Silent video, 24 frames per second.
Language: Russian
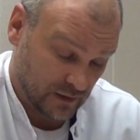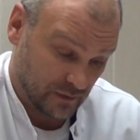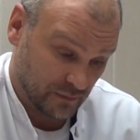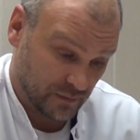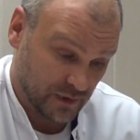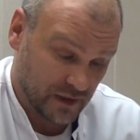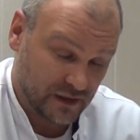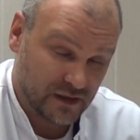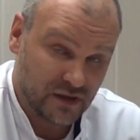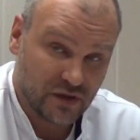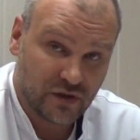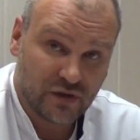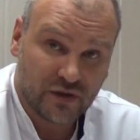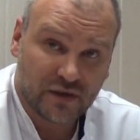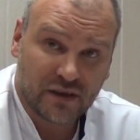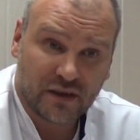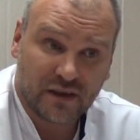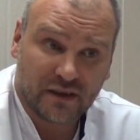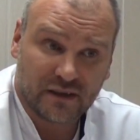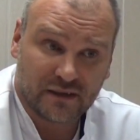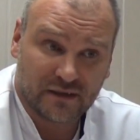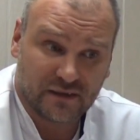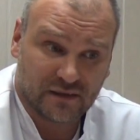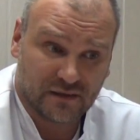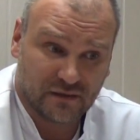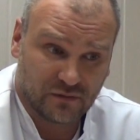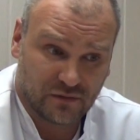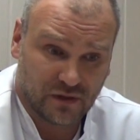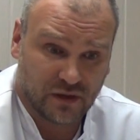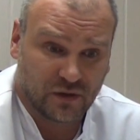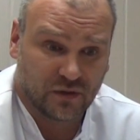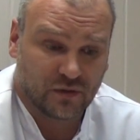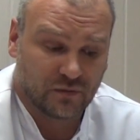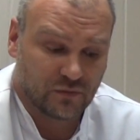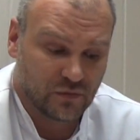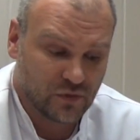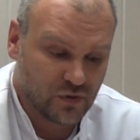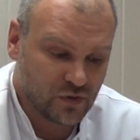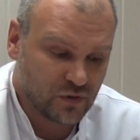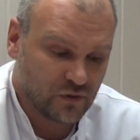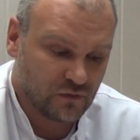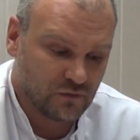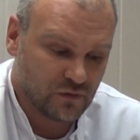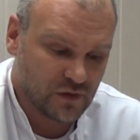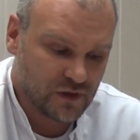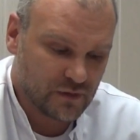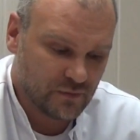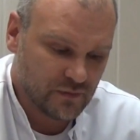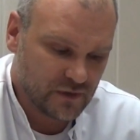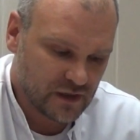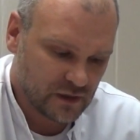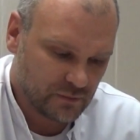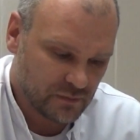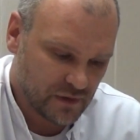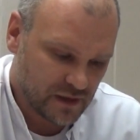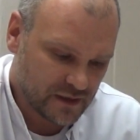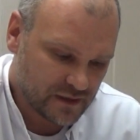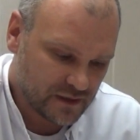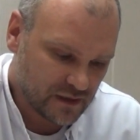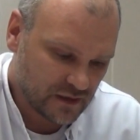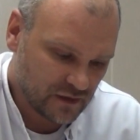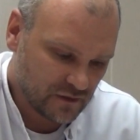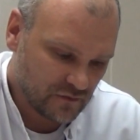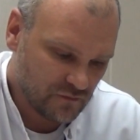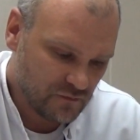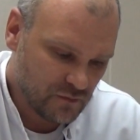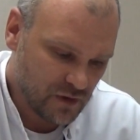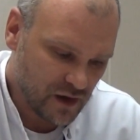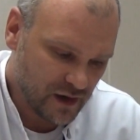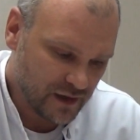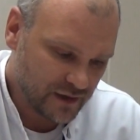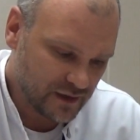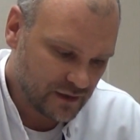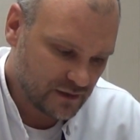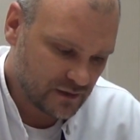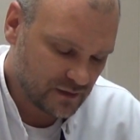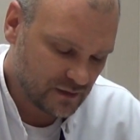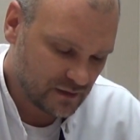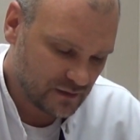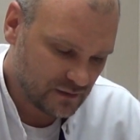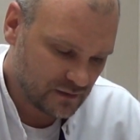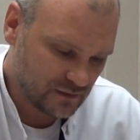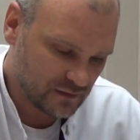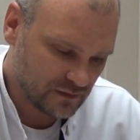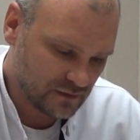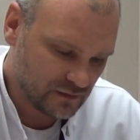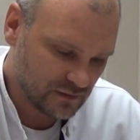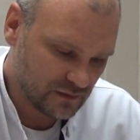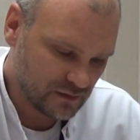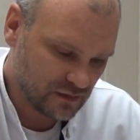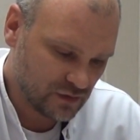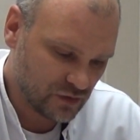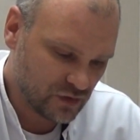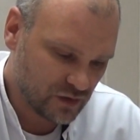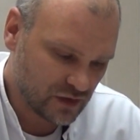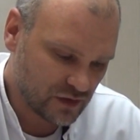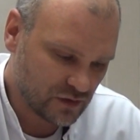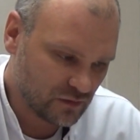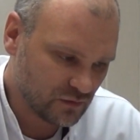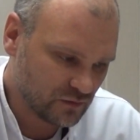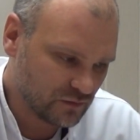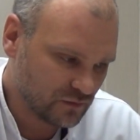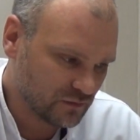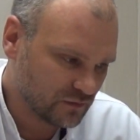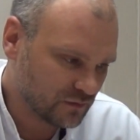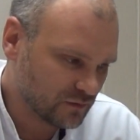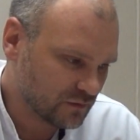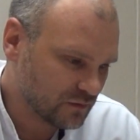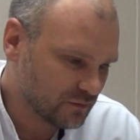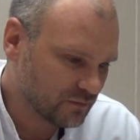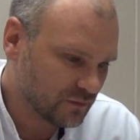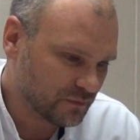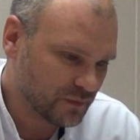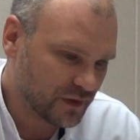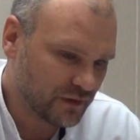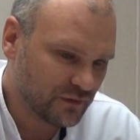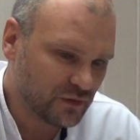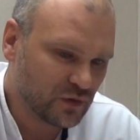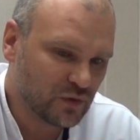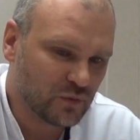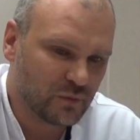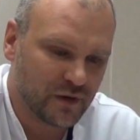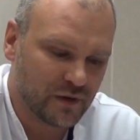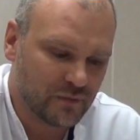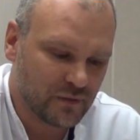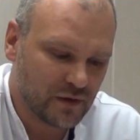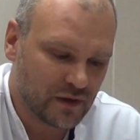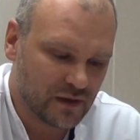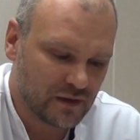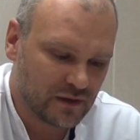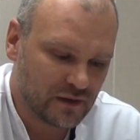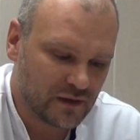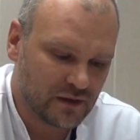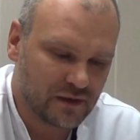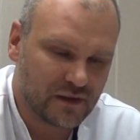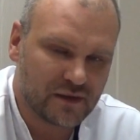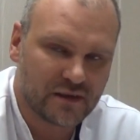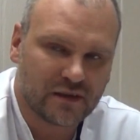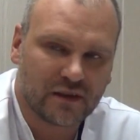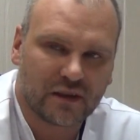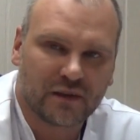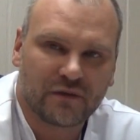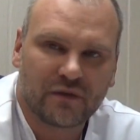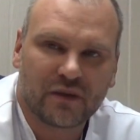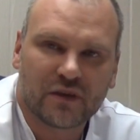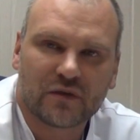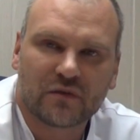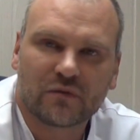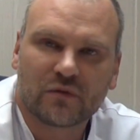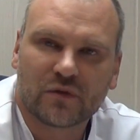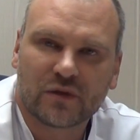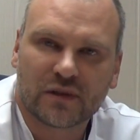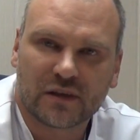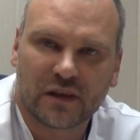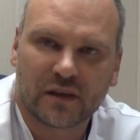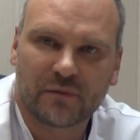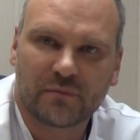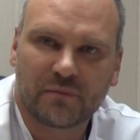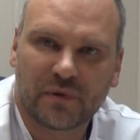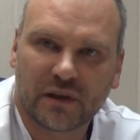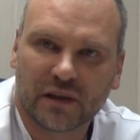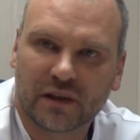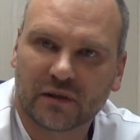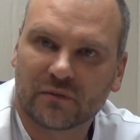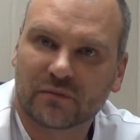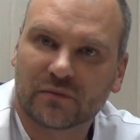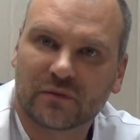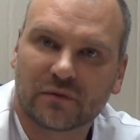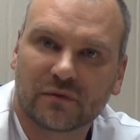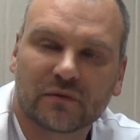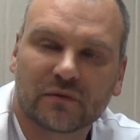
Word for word: Практически, ну я думаю, что 80% больниц сейчас, ну, приведу пример, да, не соответствуют санпинам.